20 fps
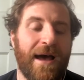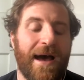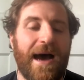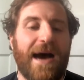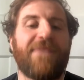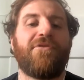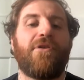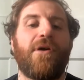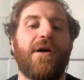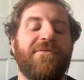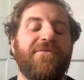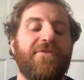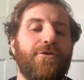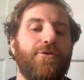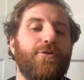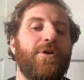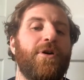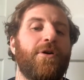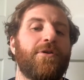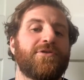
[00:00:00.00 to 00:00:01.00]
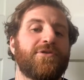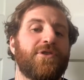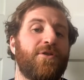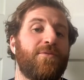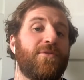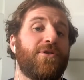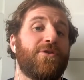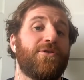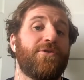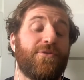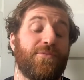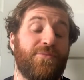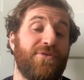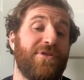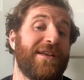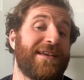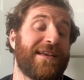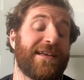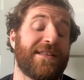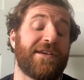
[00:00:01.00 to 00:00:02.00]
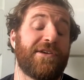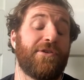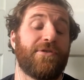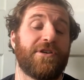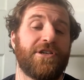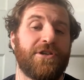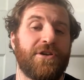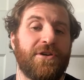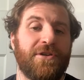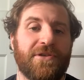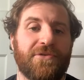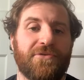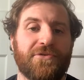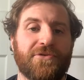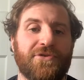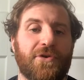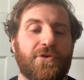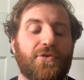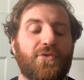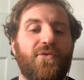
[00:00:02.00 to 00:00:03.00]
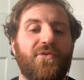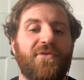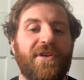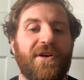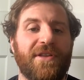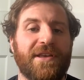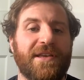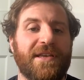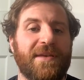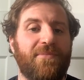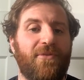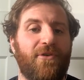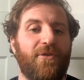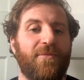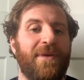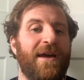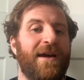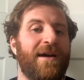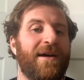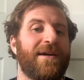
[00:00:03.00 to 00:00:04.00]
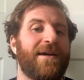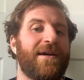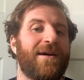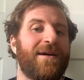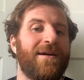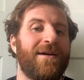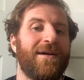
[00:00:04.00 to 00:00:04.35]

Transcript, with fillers: avoir évolué ensemble depuis les catégories jeunes et donc se retrouver en équipe première et,